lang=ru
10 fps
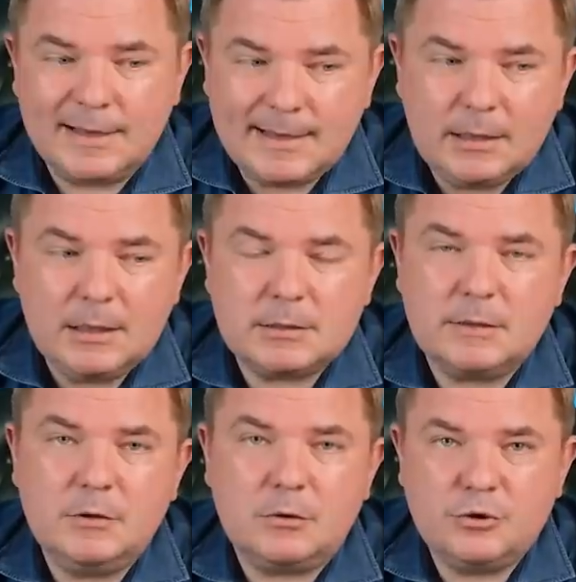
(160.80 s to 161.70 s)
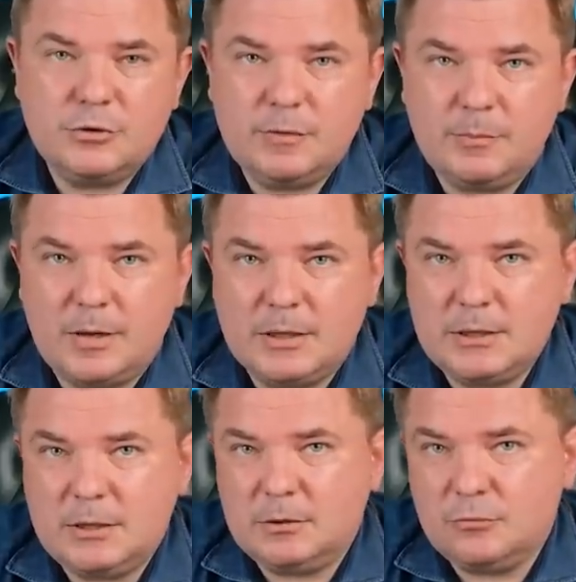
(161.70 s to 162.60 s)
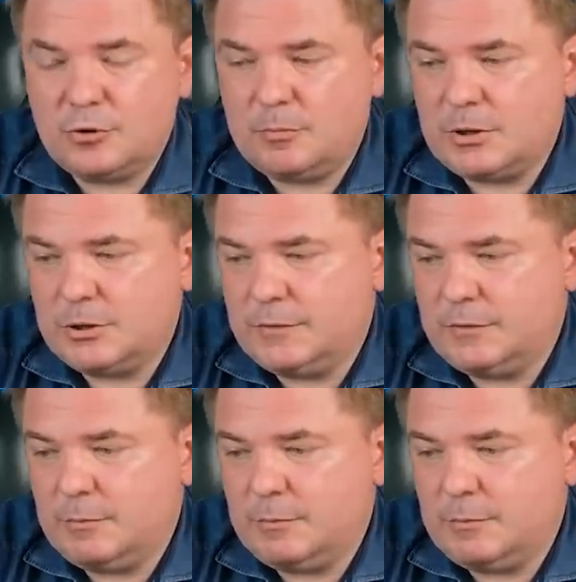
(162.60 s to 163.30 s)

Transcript: На какие основные ключевые показатели нужно обращать